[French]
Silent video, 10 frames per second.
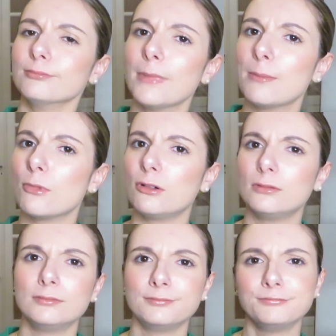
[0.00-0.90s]

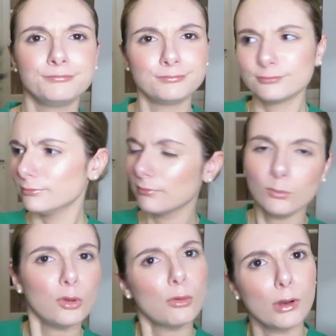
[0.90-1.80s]
Maman,
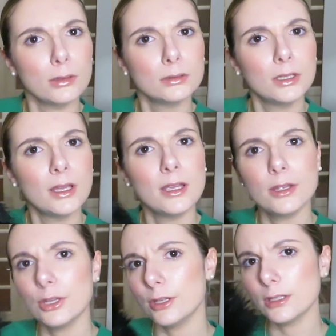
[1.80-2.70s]
pourquoi
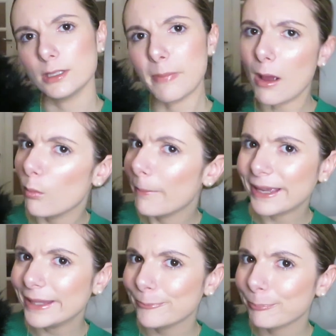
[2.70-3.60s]
J'ai pas
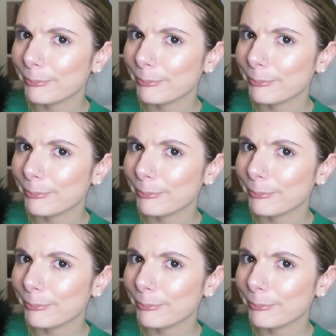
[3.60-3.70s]
compris.